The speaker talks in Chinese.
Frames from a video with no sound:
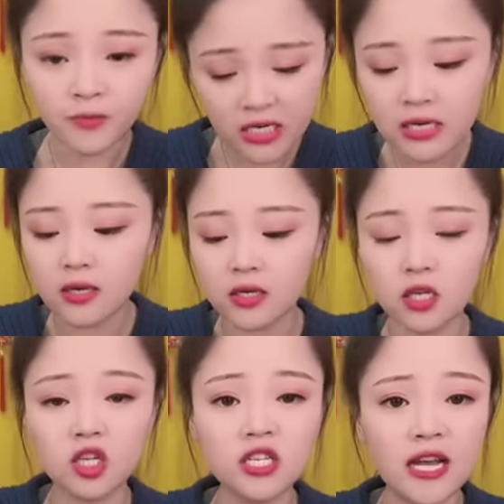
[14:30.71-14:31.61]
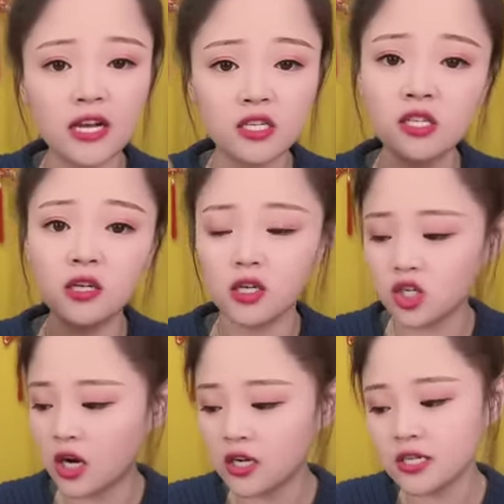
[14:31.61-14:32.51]
真合适，这价格真合
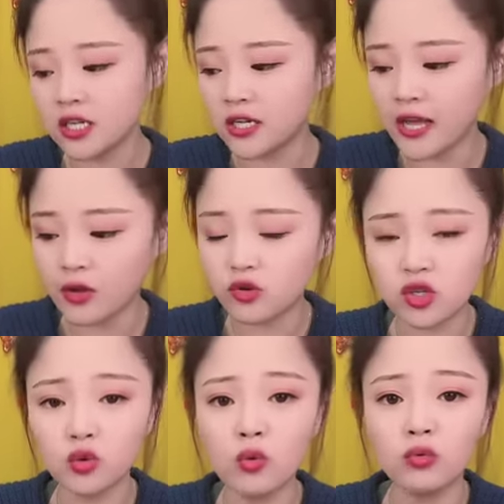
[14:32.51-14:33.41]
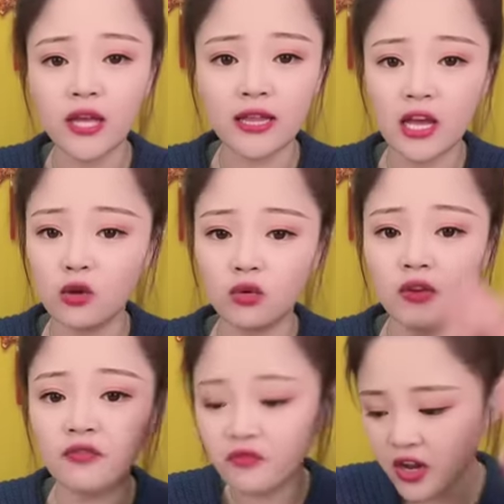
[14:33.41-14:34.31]
适，而且这个奶油是动物淡奶油
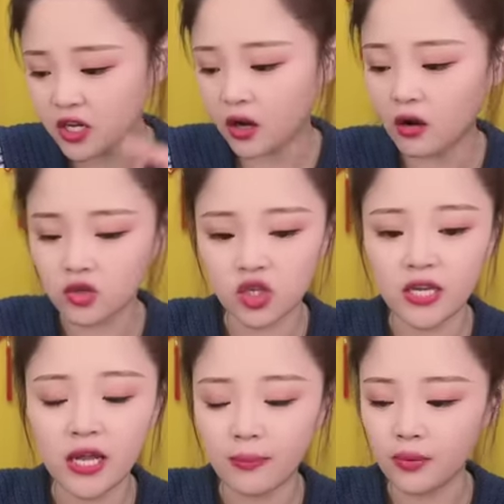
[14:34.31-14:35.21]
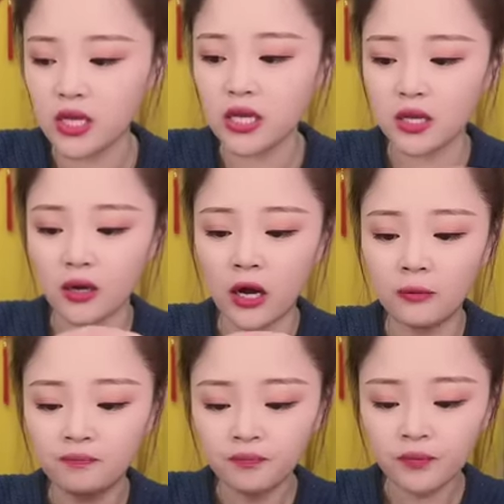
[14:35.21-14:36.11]
的，非常好吃，一点不腻挺啊！